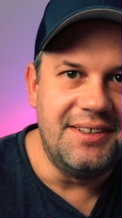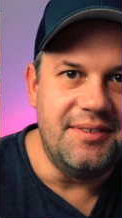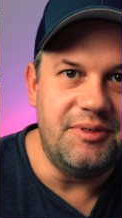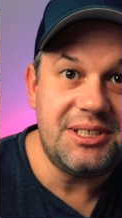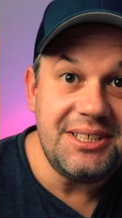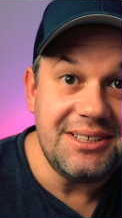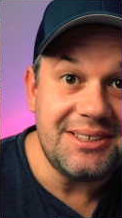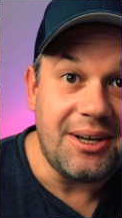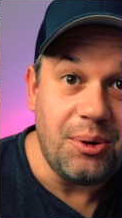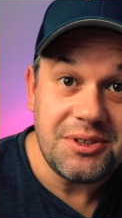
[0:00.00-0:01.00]
Wisst ihr
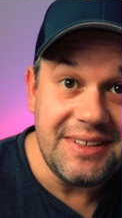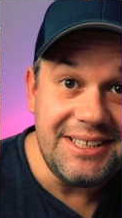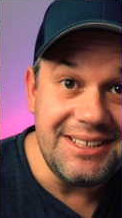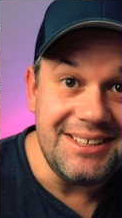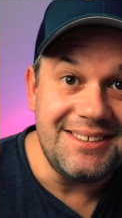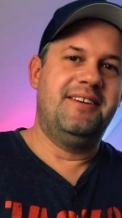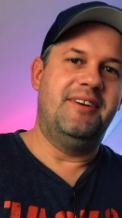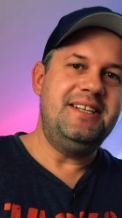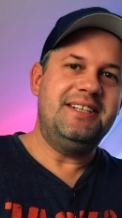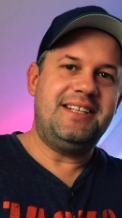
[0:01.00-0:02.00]
es auswendig?
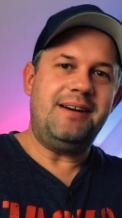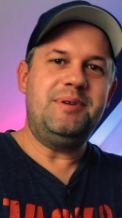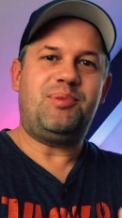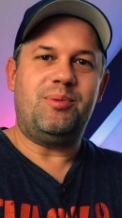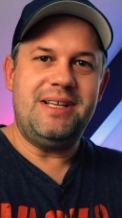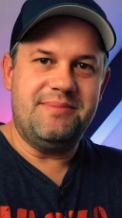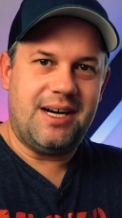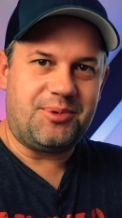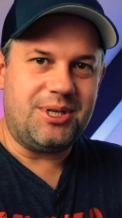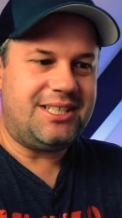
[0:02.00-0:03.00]
Wenn ihr damit Probleme
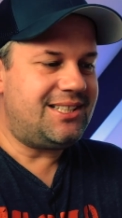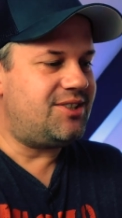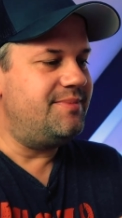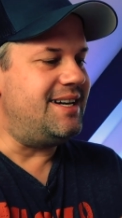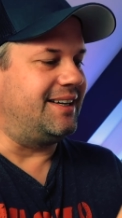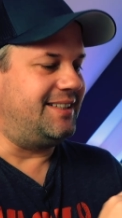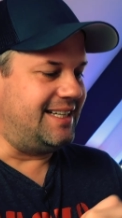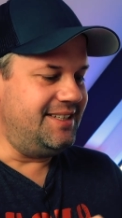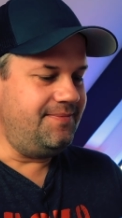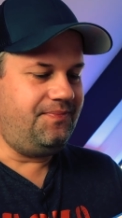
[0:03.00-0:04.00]
habt, euch das zu merken,
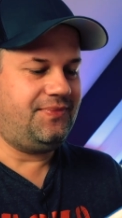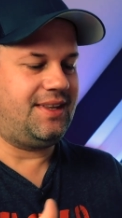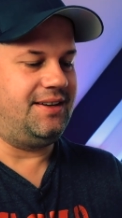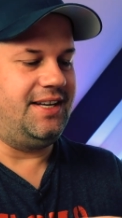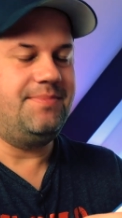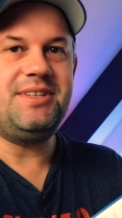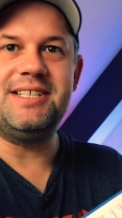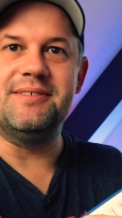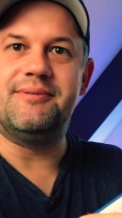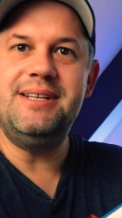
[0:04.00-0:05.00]
dann Nehmt
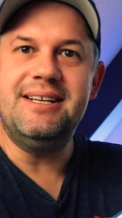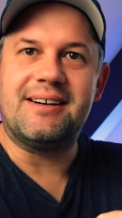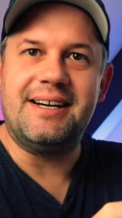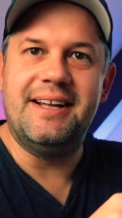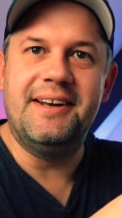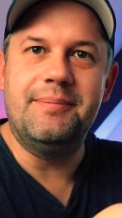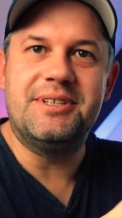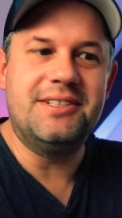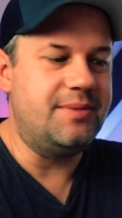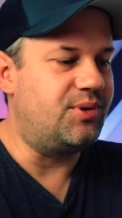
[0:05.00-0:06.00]
diesen Fliegerkalender
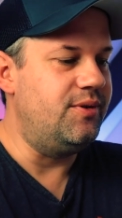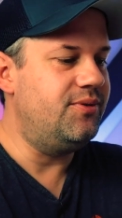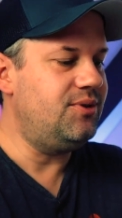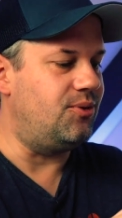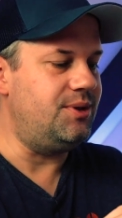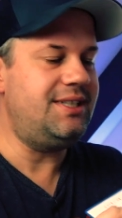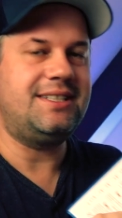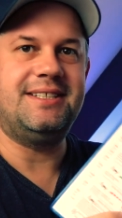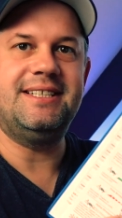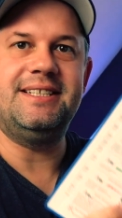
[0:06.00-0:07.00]
mit in die Prüfung und
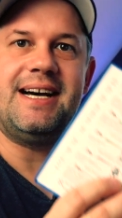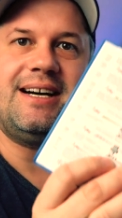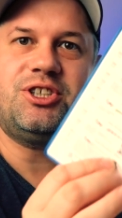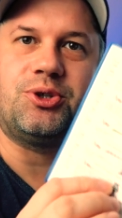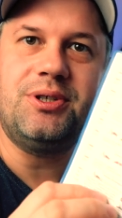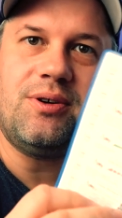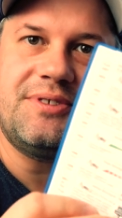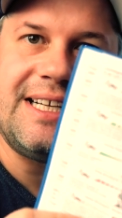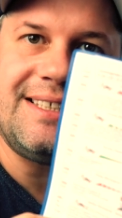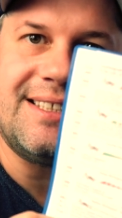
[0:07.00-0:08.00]
siehe da, schon auf
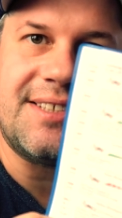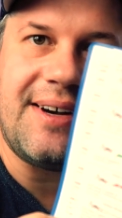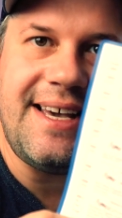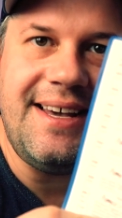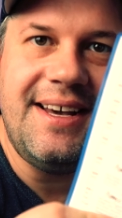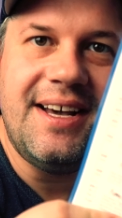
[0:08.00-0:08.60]
Seite 2